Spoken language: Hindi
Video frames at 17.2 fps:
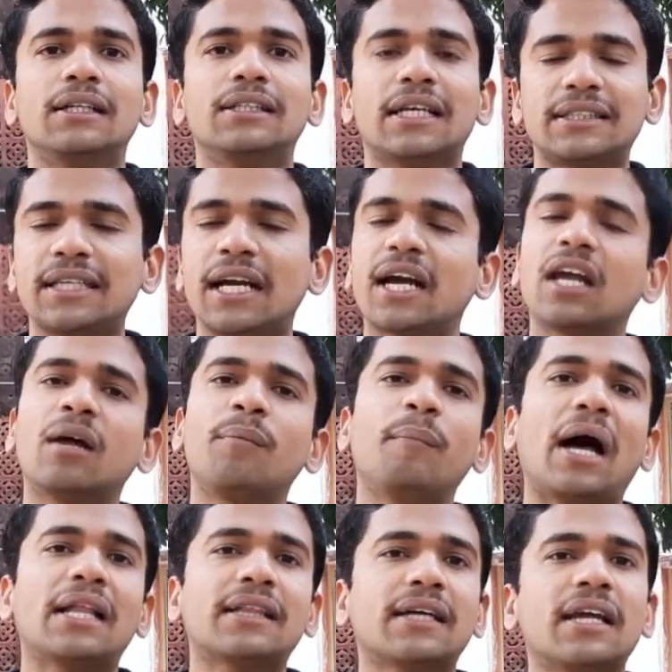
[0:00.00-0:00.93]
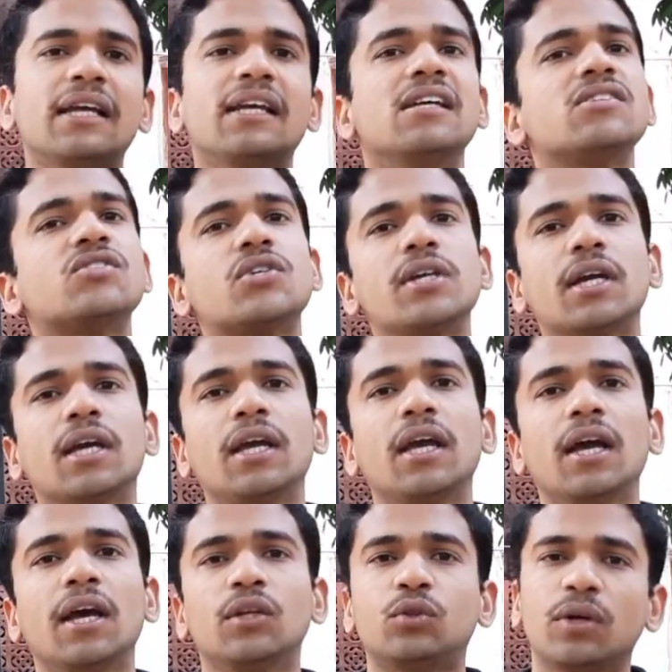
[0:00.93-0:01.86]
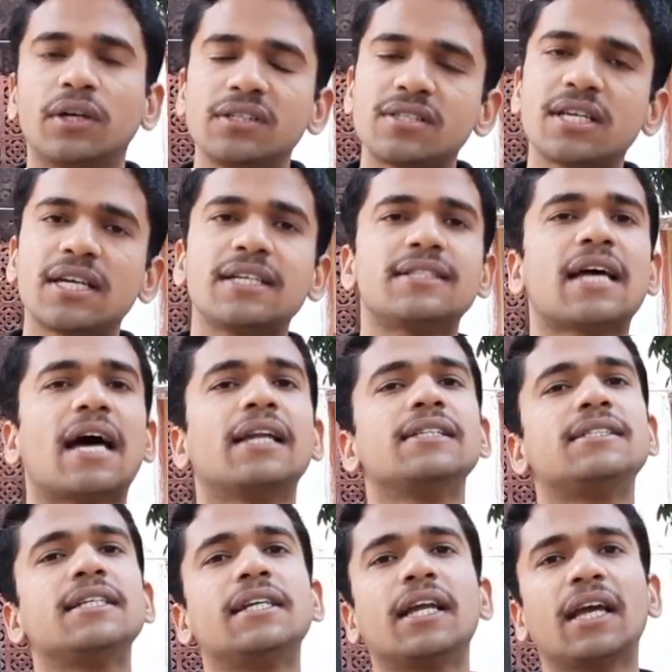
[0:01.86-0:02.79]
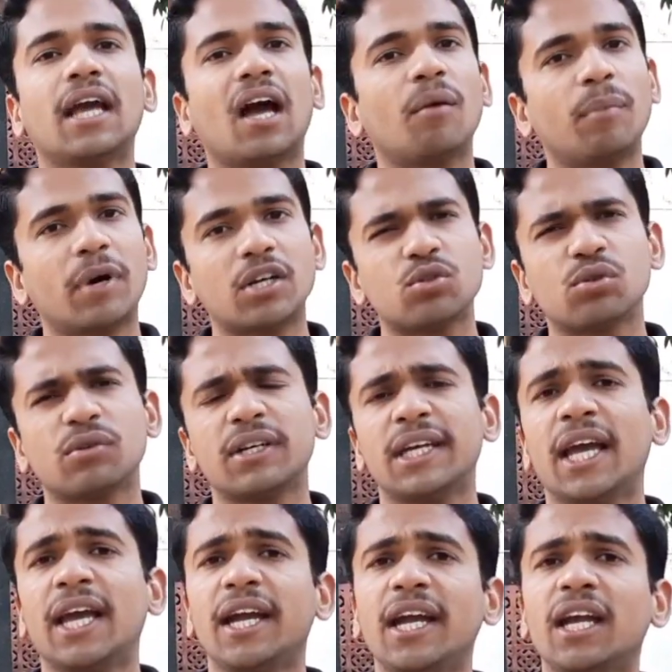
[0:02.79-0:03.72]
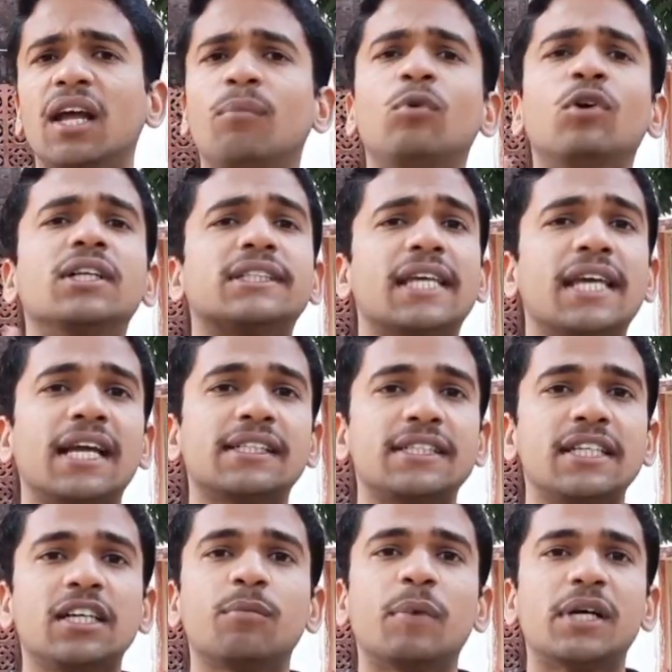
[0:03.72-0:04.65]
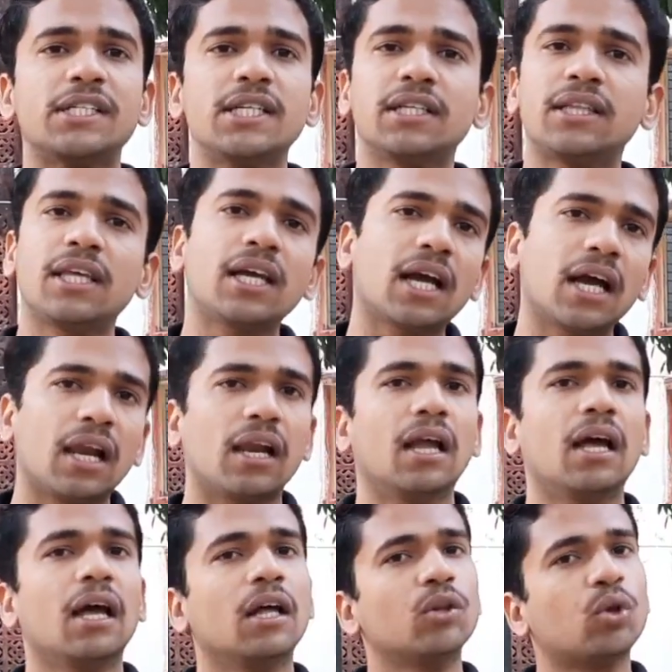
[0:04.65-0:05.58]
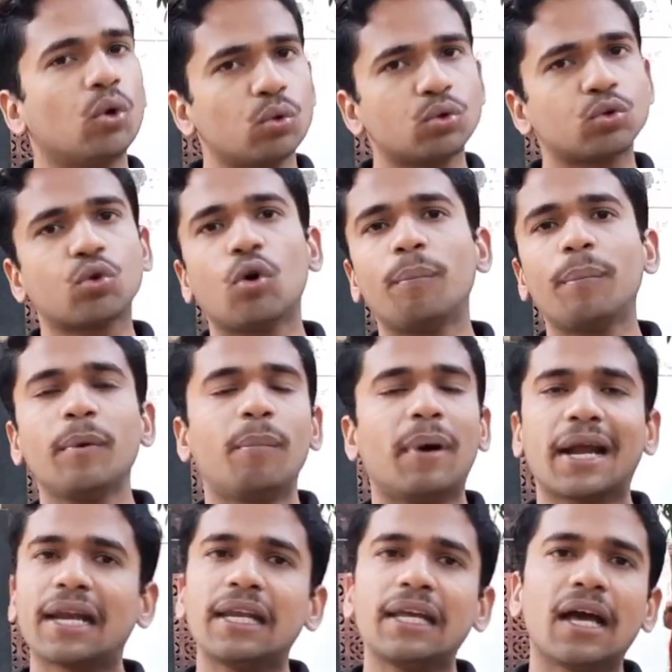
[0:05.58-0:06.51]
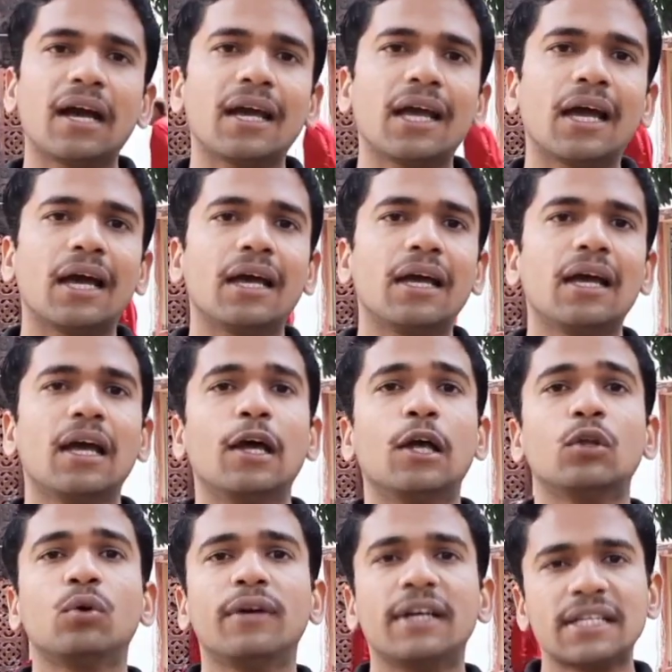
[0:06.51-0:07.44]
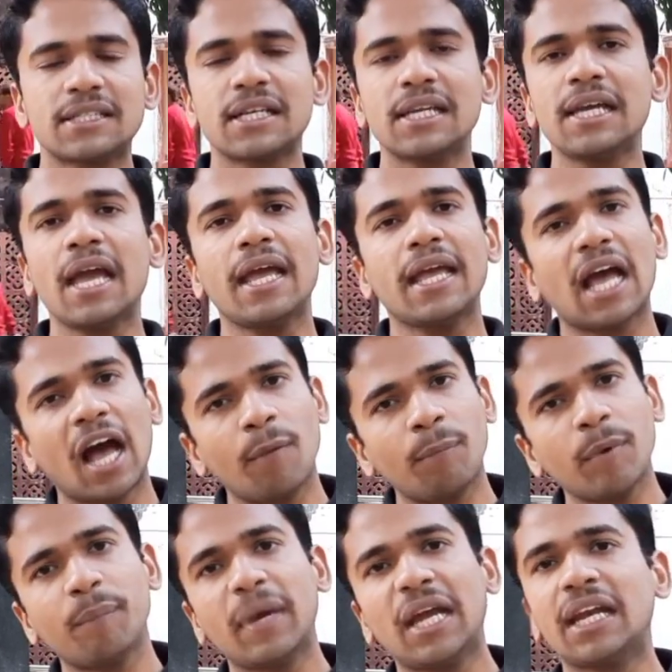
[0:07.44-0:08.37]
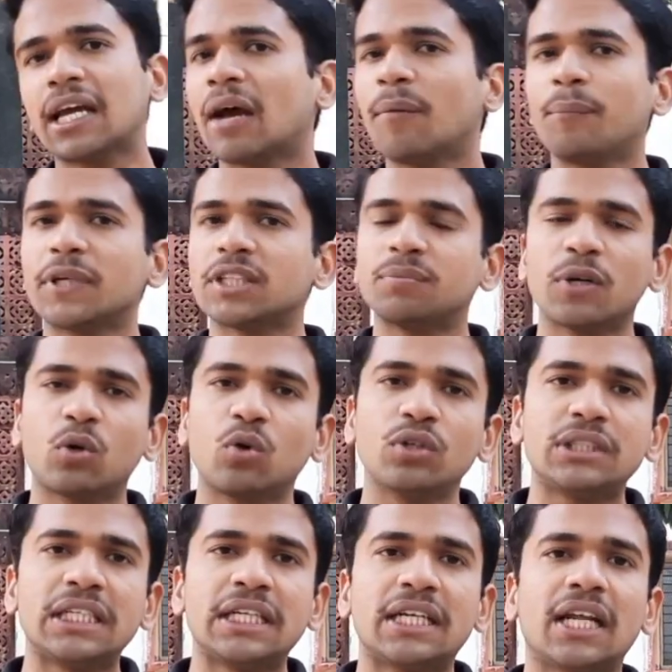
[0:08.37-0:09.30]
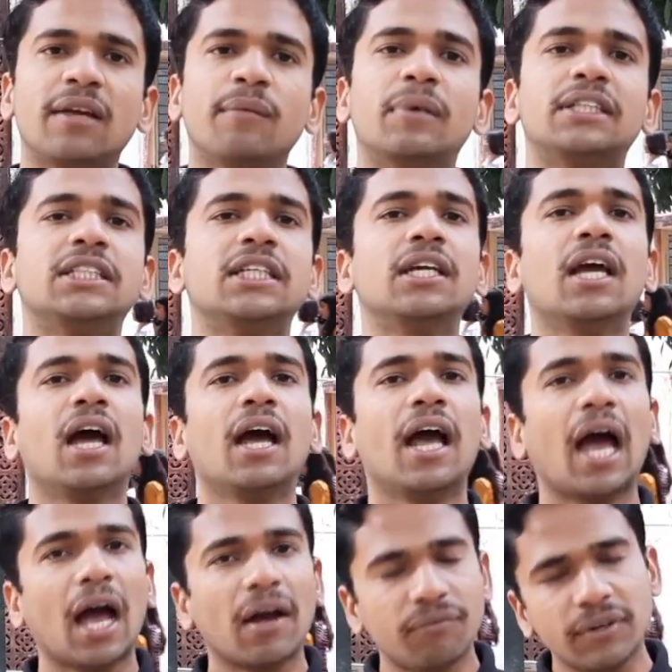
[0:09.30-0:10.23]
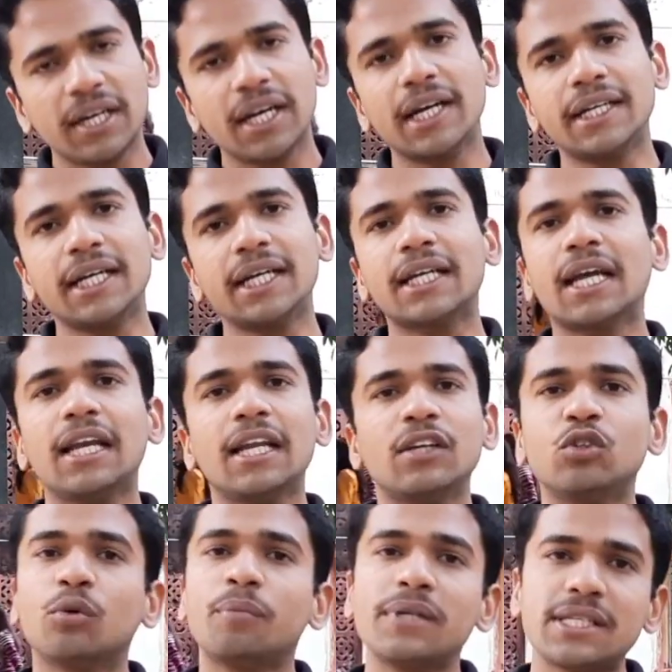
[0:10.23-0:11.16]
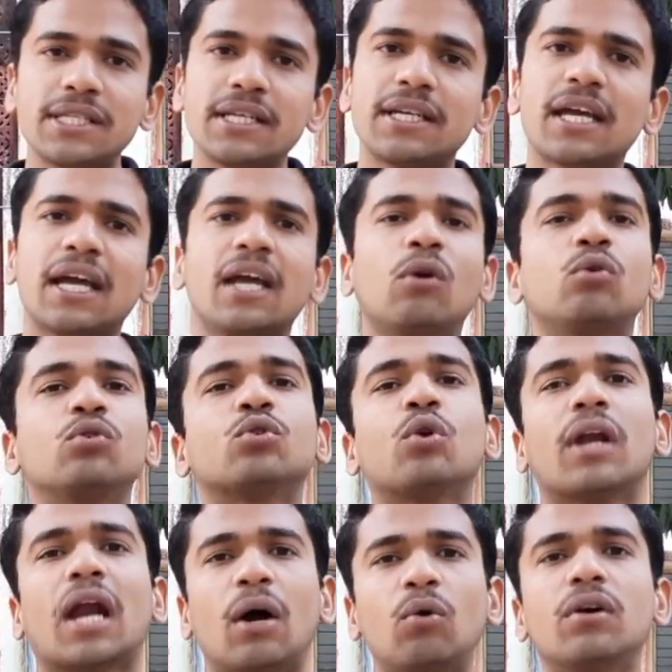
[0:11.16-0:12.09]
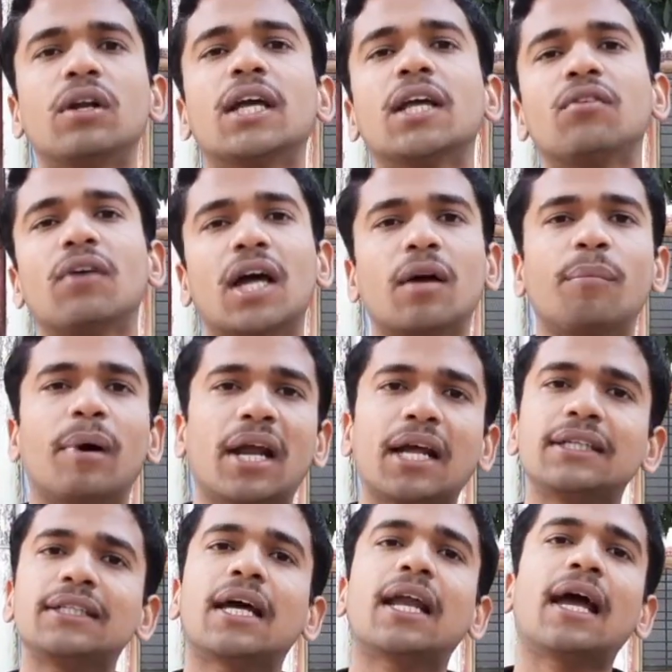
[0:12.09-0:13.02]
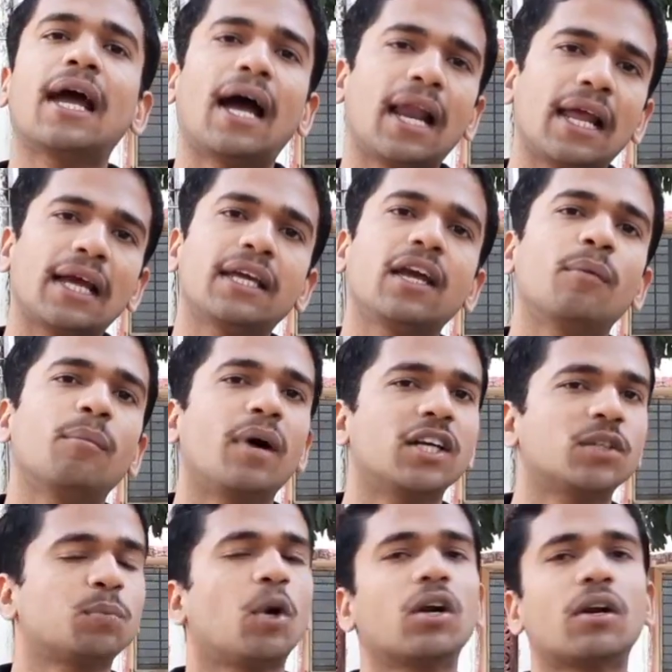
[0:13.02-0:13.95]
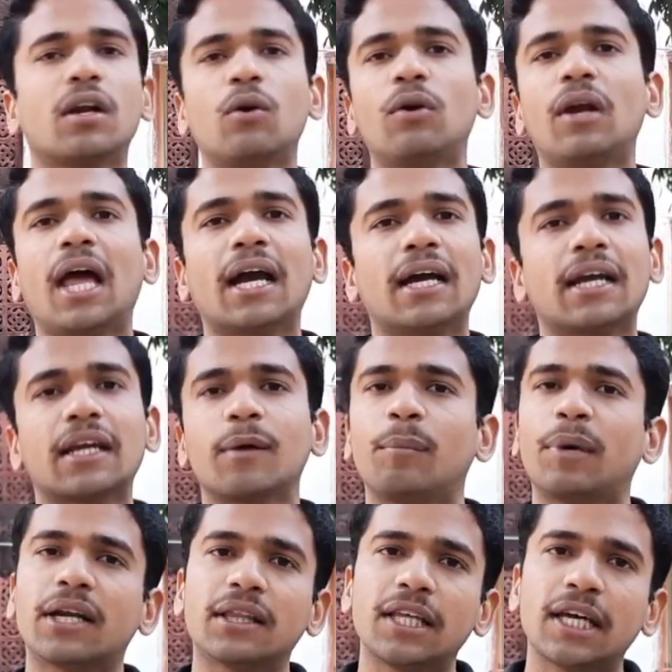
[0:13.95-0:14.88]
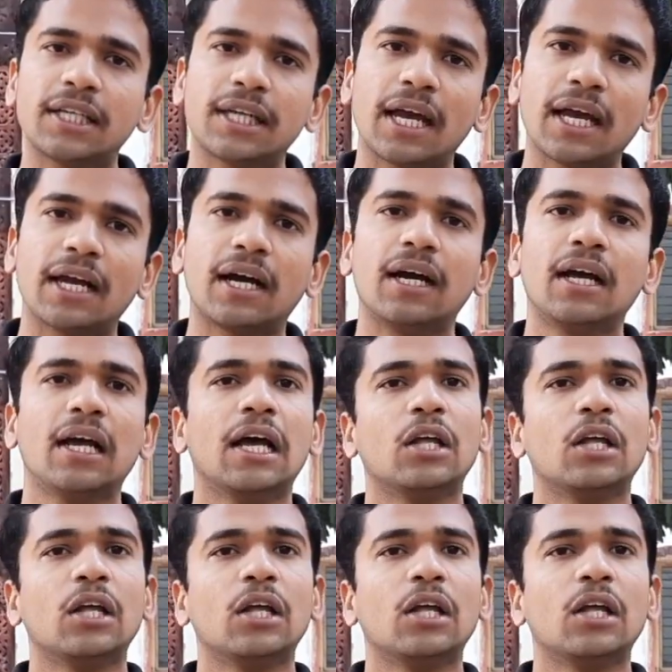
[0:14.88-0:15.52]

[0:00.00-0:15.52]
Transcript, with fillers: जैसे अगर हम बात करें हिस्ट्री की तो हिस्ट्री की सारी सीटें यहाँ भर चुकी है ई e की एक सीट बची थी कल तो उसको भी भर लिया गया है तो इसलिए यहाँ पे मेन कैंपस में कोई सीट नहीं बची एफिलिएटेड के लिए जो भी सीटें हैं उसको राउंड के द्वारा भरा जा रहा है हालांकि अब स्पॉट राउंड ला करके भर दिया जाएगा